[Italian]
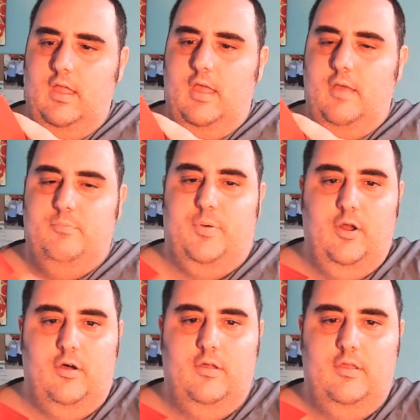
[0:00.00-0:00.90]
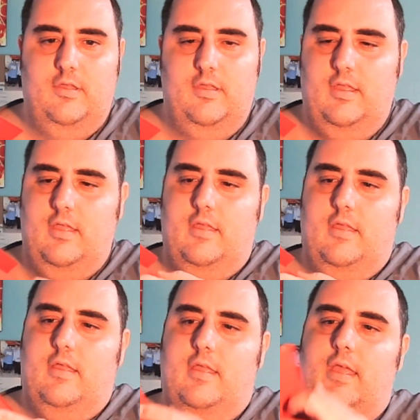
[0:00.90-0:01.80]
però
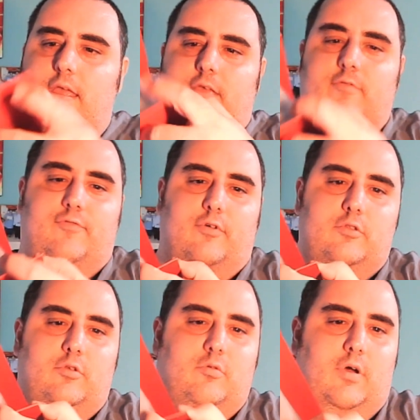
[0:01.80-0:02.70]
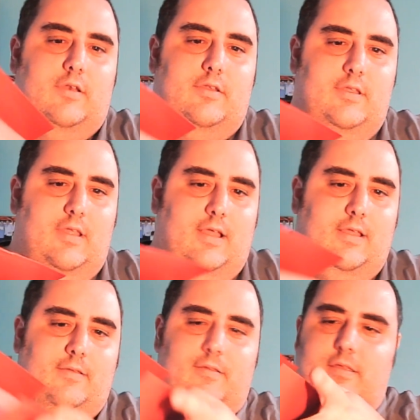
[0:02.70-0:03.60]
e in fondo qua
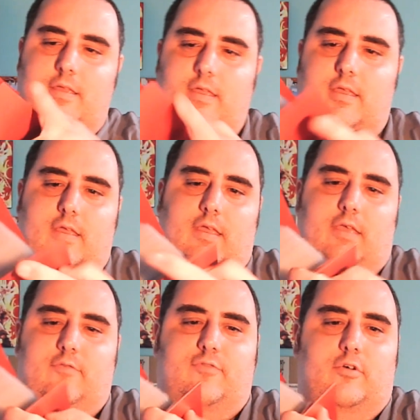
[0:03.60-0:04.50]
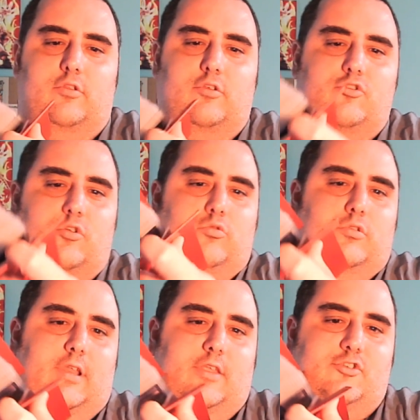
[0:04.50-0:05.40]
in fondo c'ho
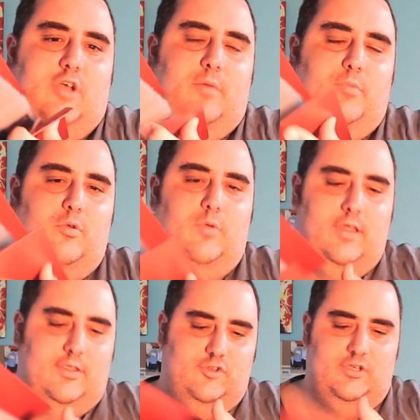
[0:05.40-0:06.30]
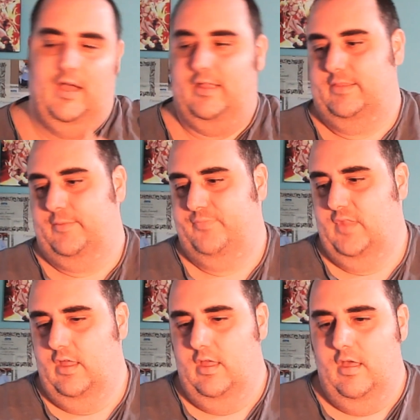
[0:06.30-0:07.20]
tutte le jumble quelle gigante
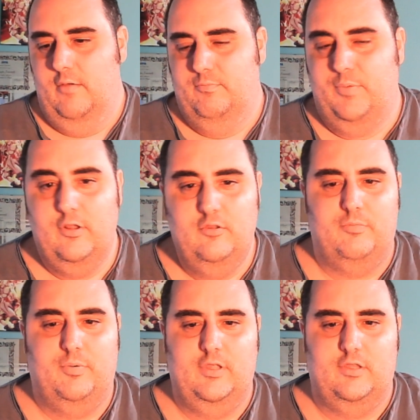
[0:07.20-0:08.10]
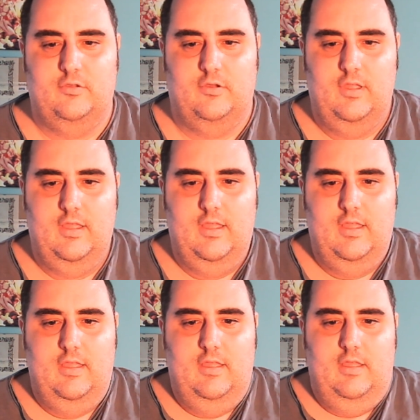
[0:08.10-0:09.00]
però dopo ho detto,
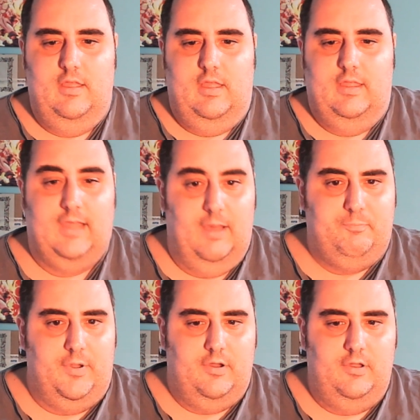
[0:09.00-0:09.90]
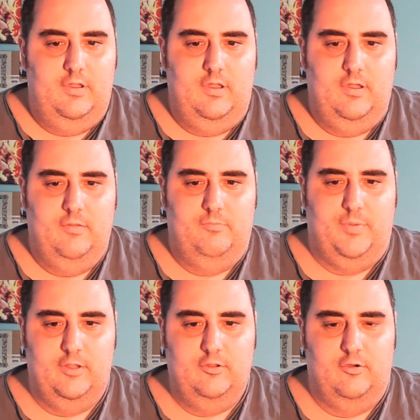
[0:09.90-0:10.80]
cappero,
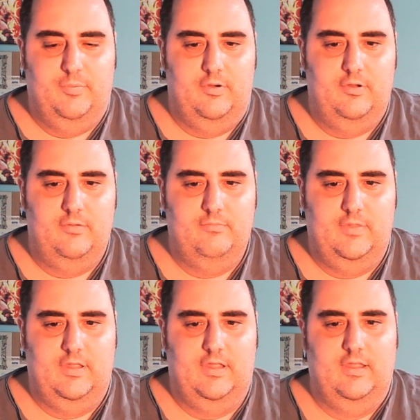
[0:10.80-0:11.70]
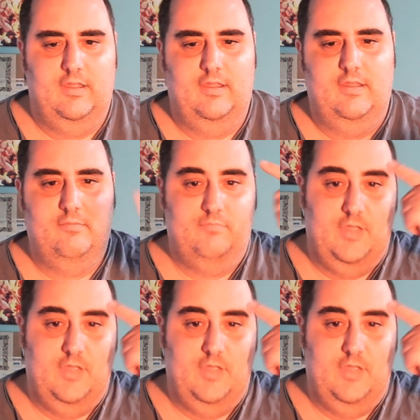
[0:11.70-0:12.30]
però dopo mi, mi è